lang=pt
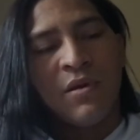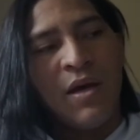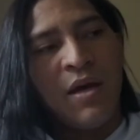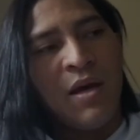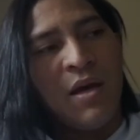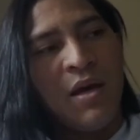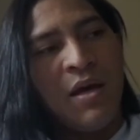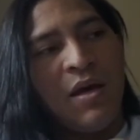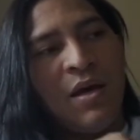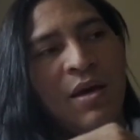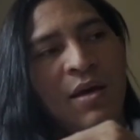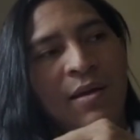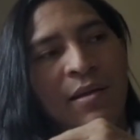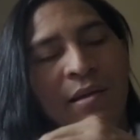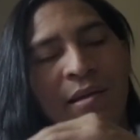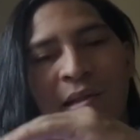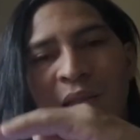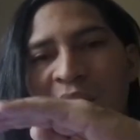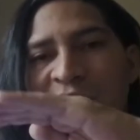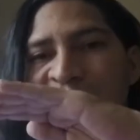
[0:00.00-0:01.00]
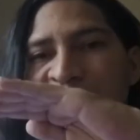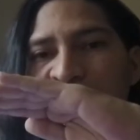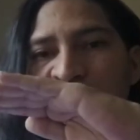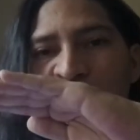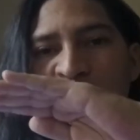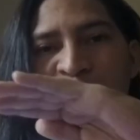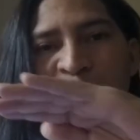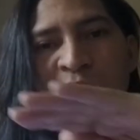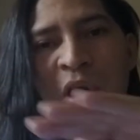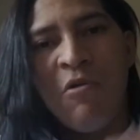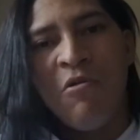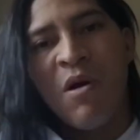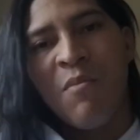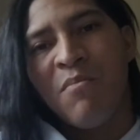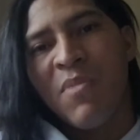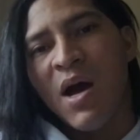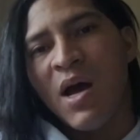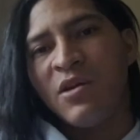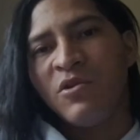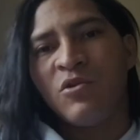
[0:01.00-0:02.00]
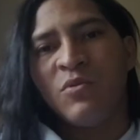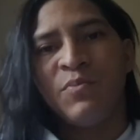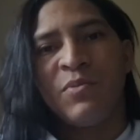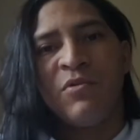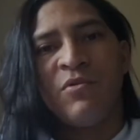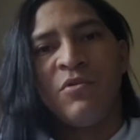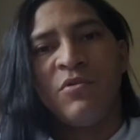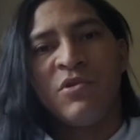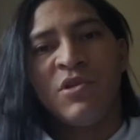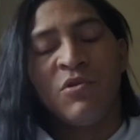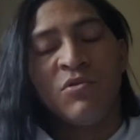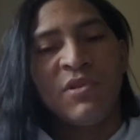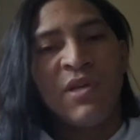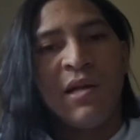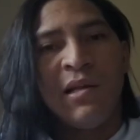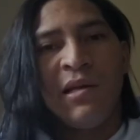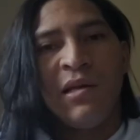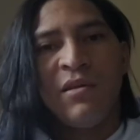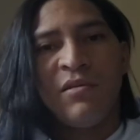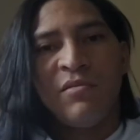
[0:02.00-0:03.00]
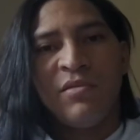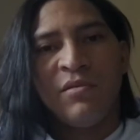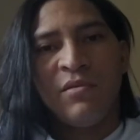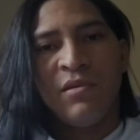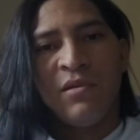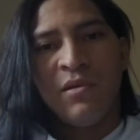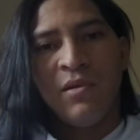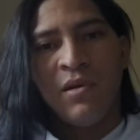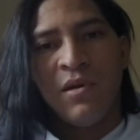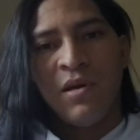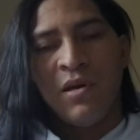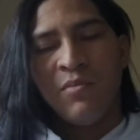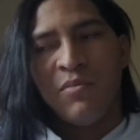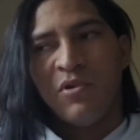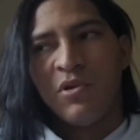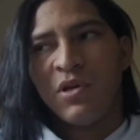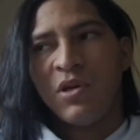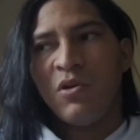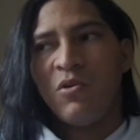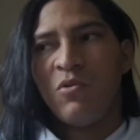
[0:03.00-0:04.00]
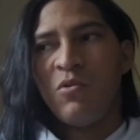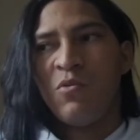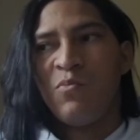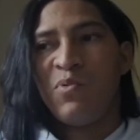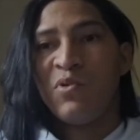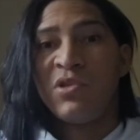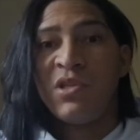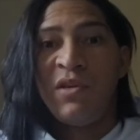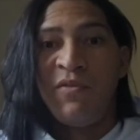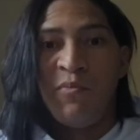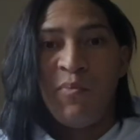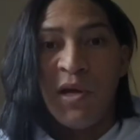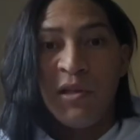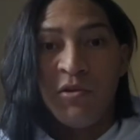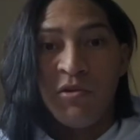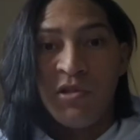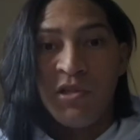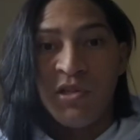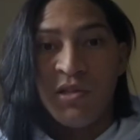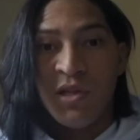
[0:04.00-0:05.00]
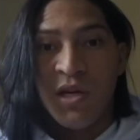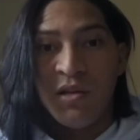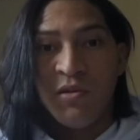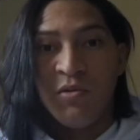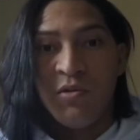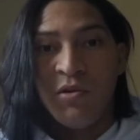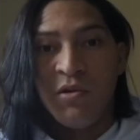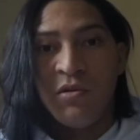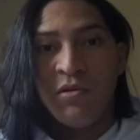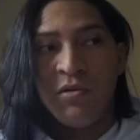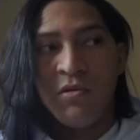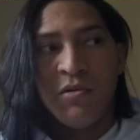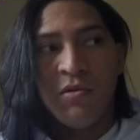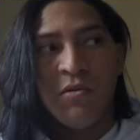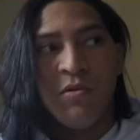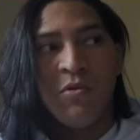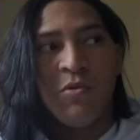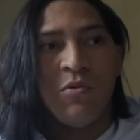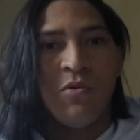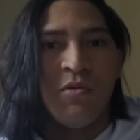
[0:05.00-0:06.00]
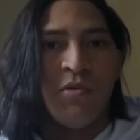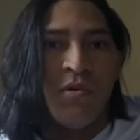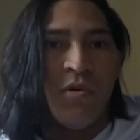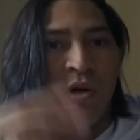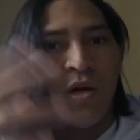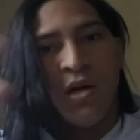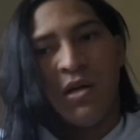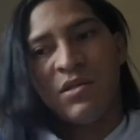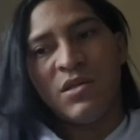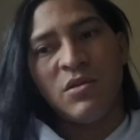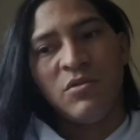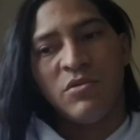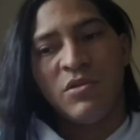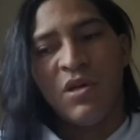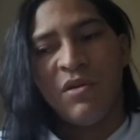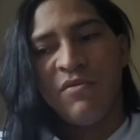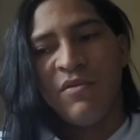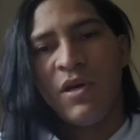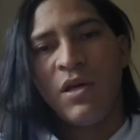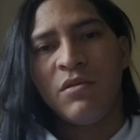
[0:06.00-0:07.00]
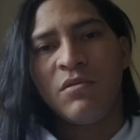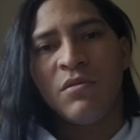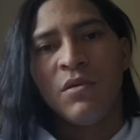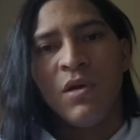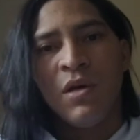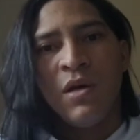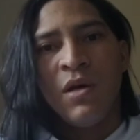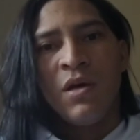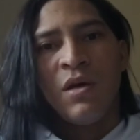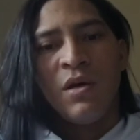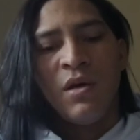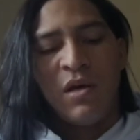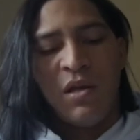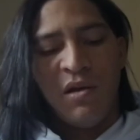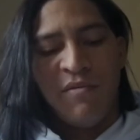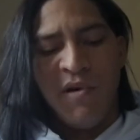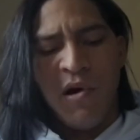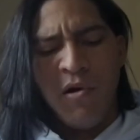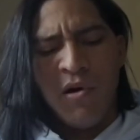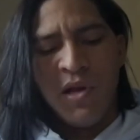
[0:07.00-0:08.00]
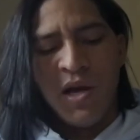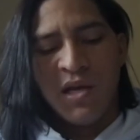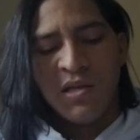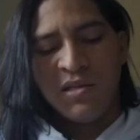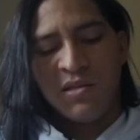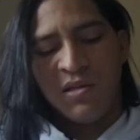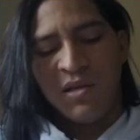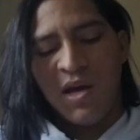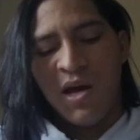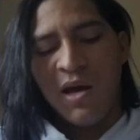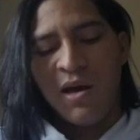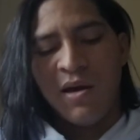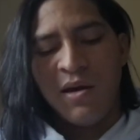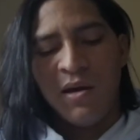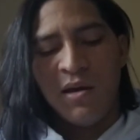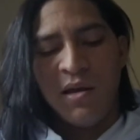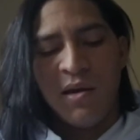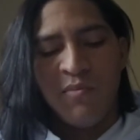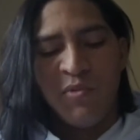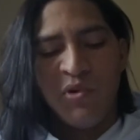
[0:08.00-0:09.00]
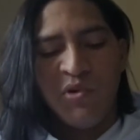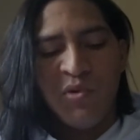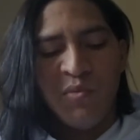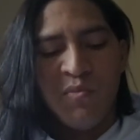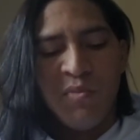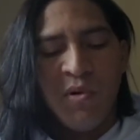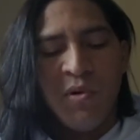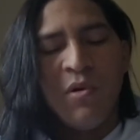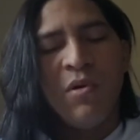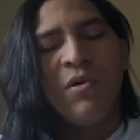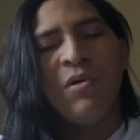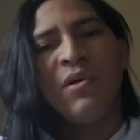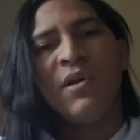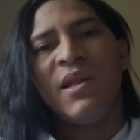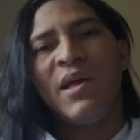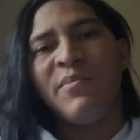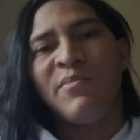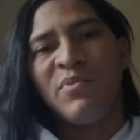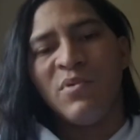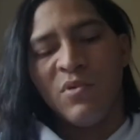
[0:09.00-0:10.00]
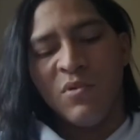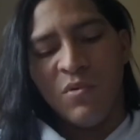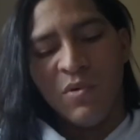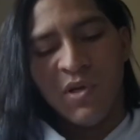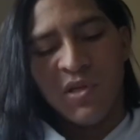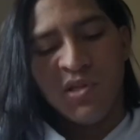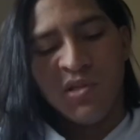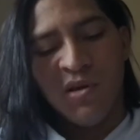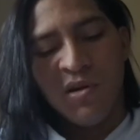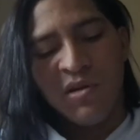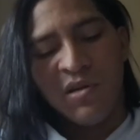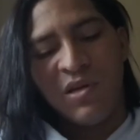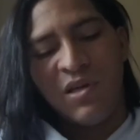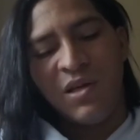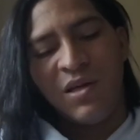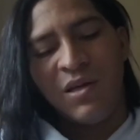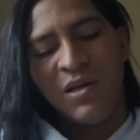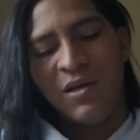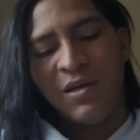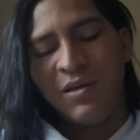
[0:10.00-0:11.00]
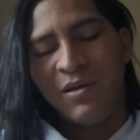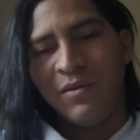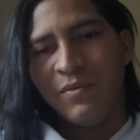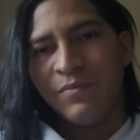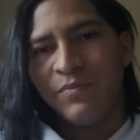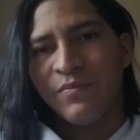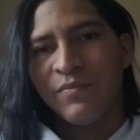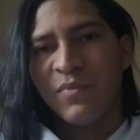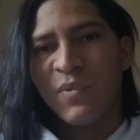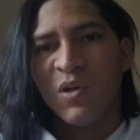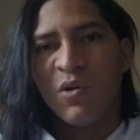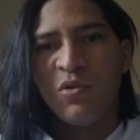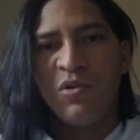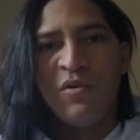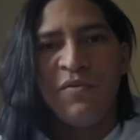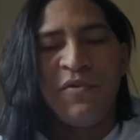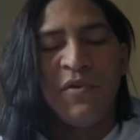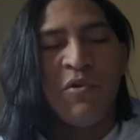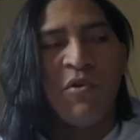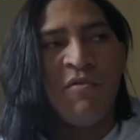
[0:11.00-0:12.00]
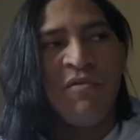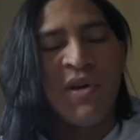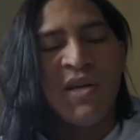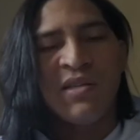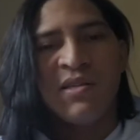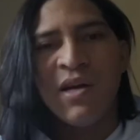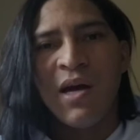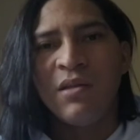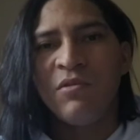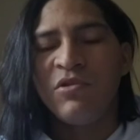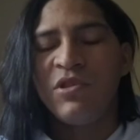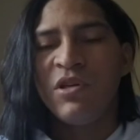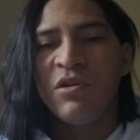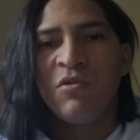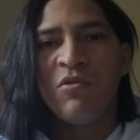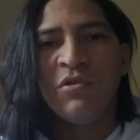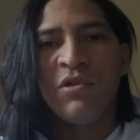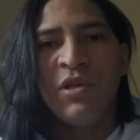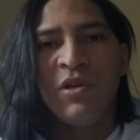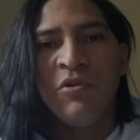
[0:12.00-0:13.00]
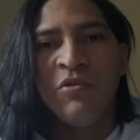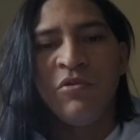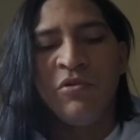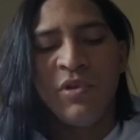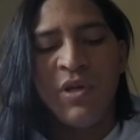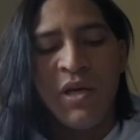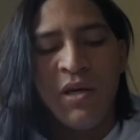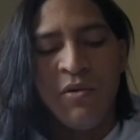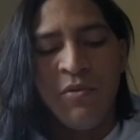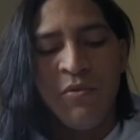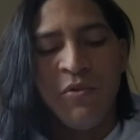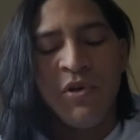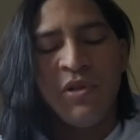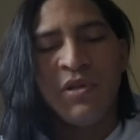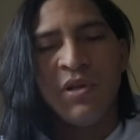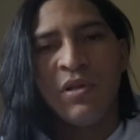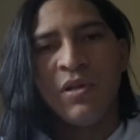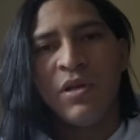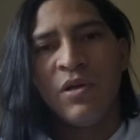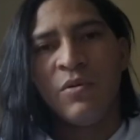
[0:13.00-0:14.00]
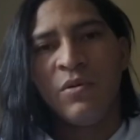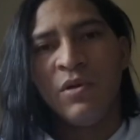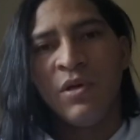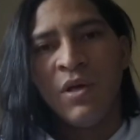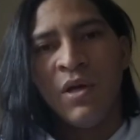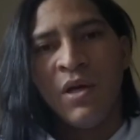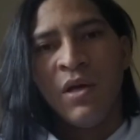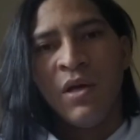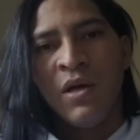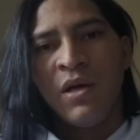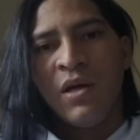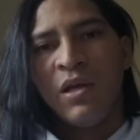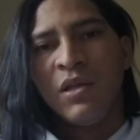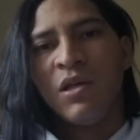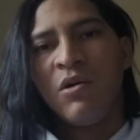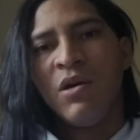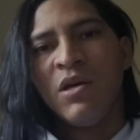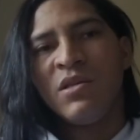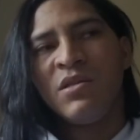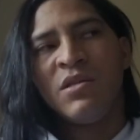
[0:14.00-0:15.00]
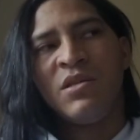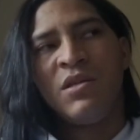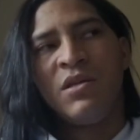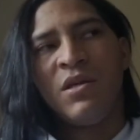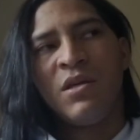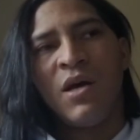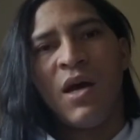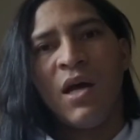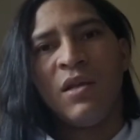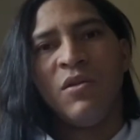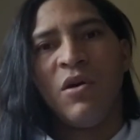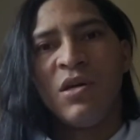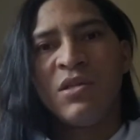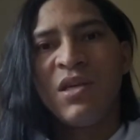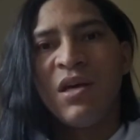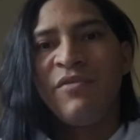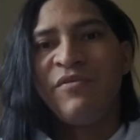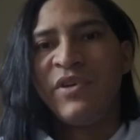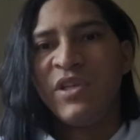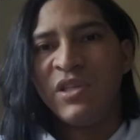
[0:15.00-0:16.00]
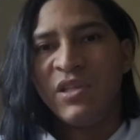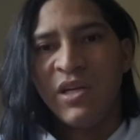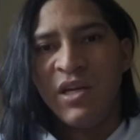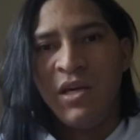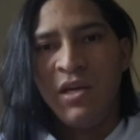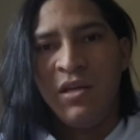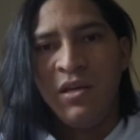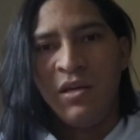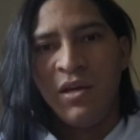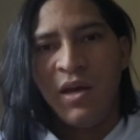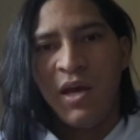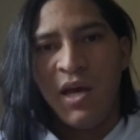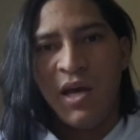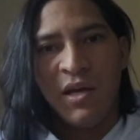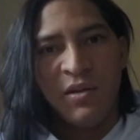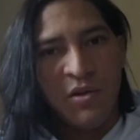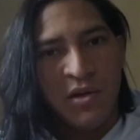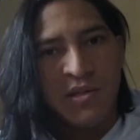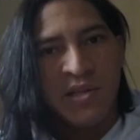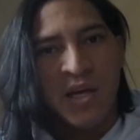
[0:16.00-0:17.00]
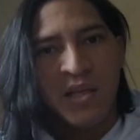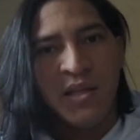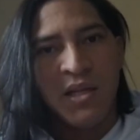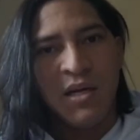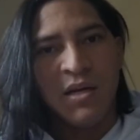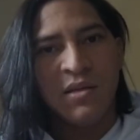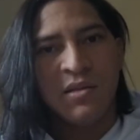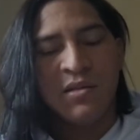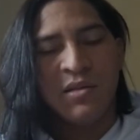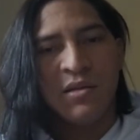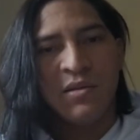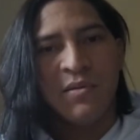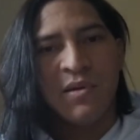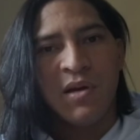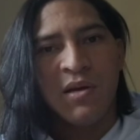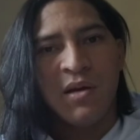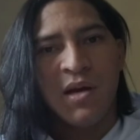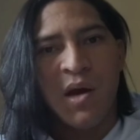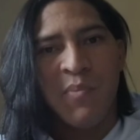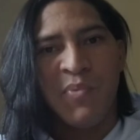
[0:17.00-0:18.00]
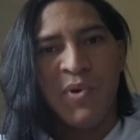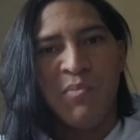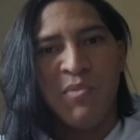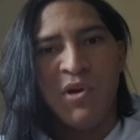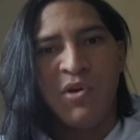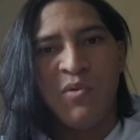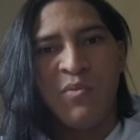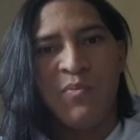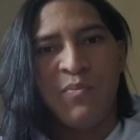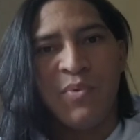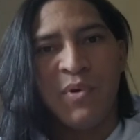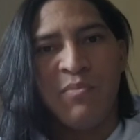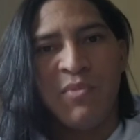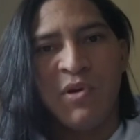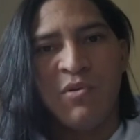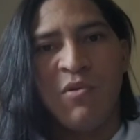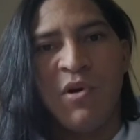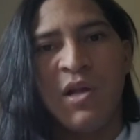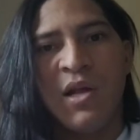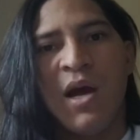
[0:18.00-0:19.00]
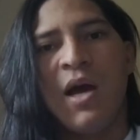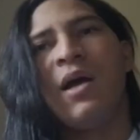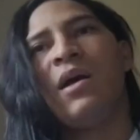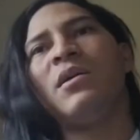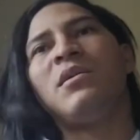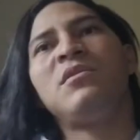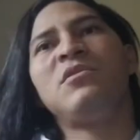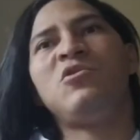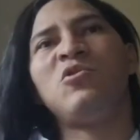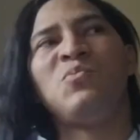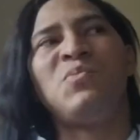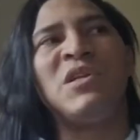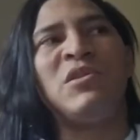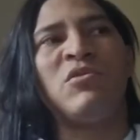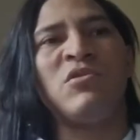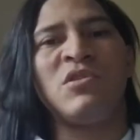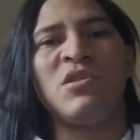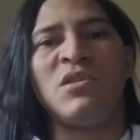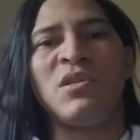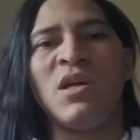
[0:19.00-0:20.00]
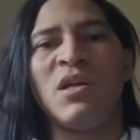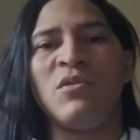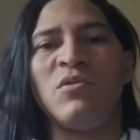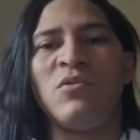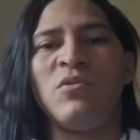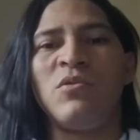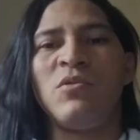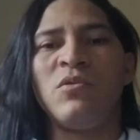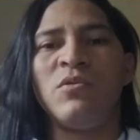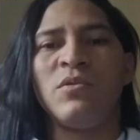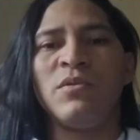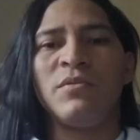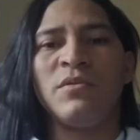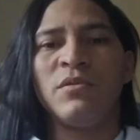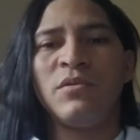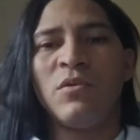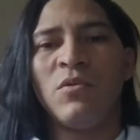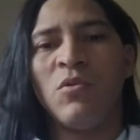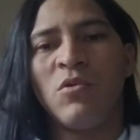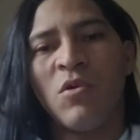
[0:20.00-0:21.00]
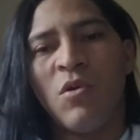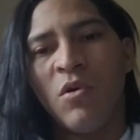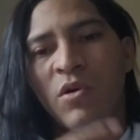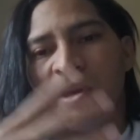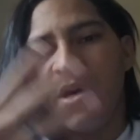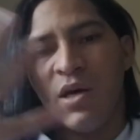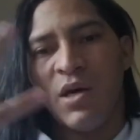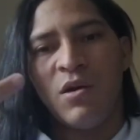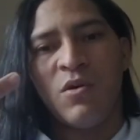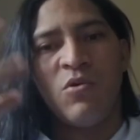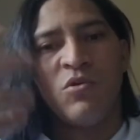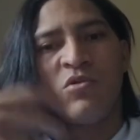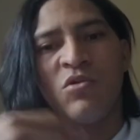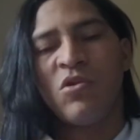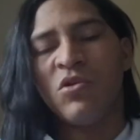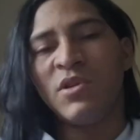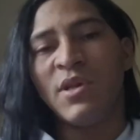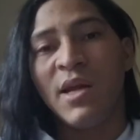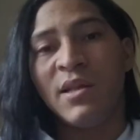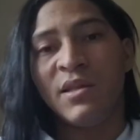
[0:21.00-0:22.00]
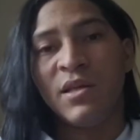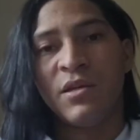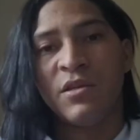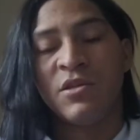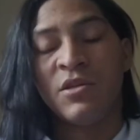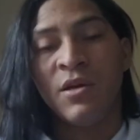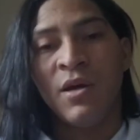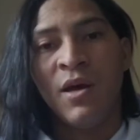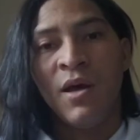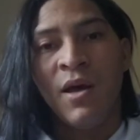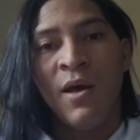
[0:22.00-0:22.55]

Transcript: é, leva tudo por água abaixo, pô, o seu talento. Porque o possível patrocinador ou organizador de evento ele vai olhar assim, ah, ele é muito bom, ela é boa, só que quando eu fui conversar não tinha conteúdo nenhum, entendeu? Então, assim, a nossa vitrine é a nossa dança, a primeiro, primeiro olhar de um patrocinador ou qualquer outro contratante.